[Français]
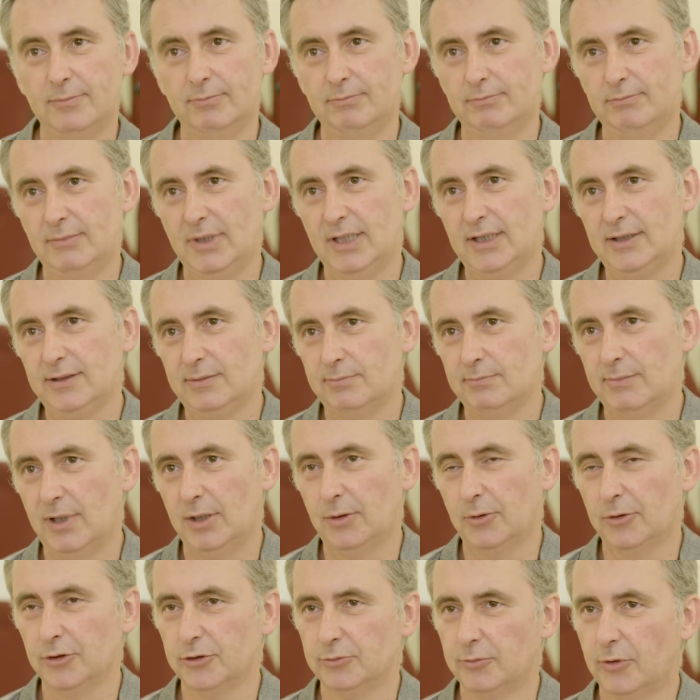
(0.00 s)
mais
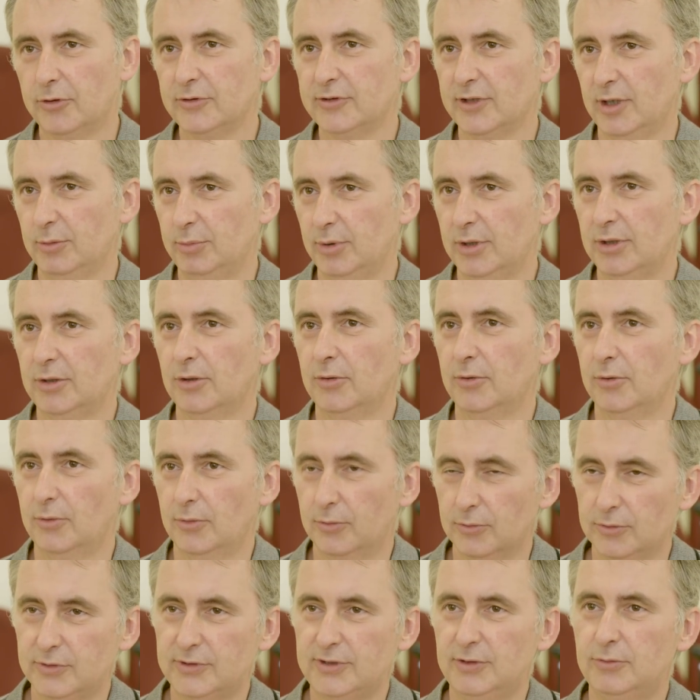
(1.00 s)
malheureusement, ça peut être
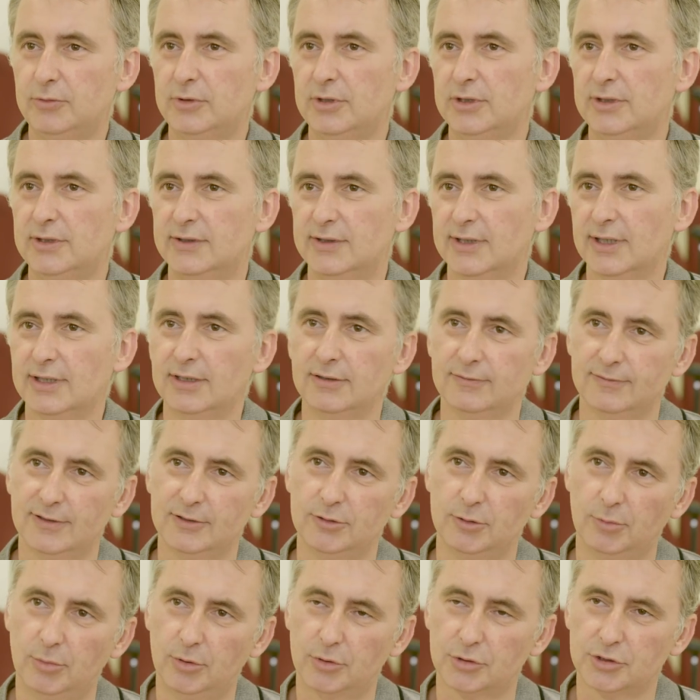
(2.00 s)
aussi utilisé à des fins
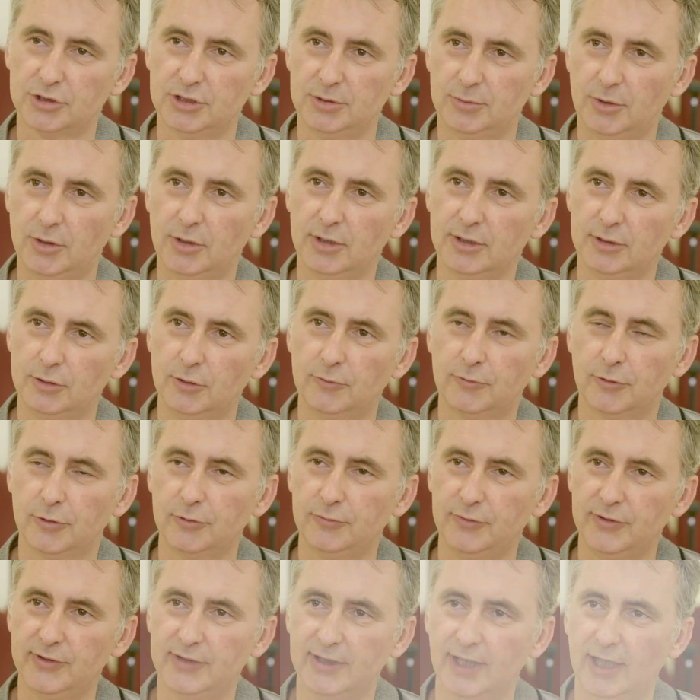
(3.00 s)
de blanchiment et de
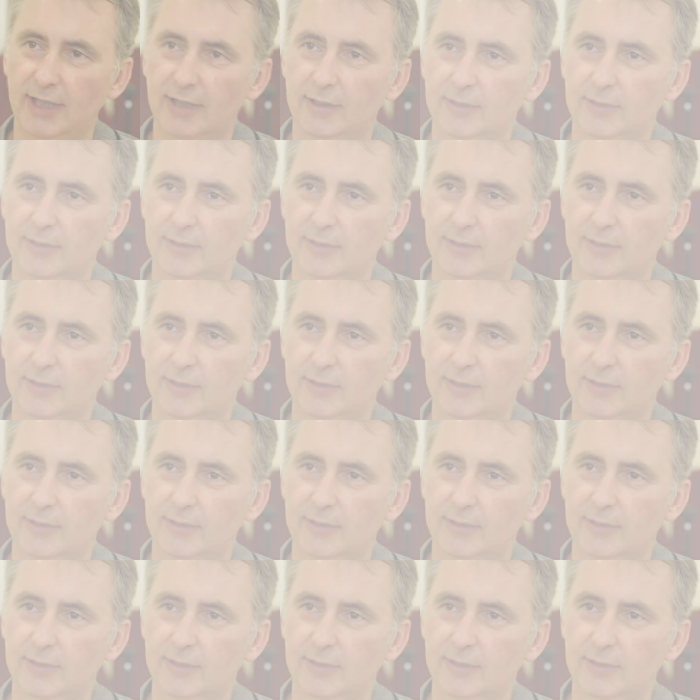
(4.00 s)
fraude fiscale.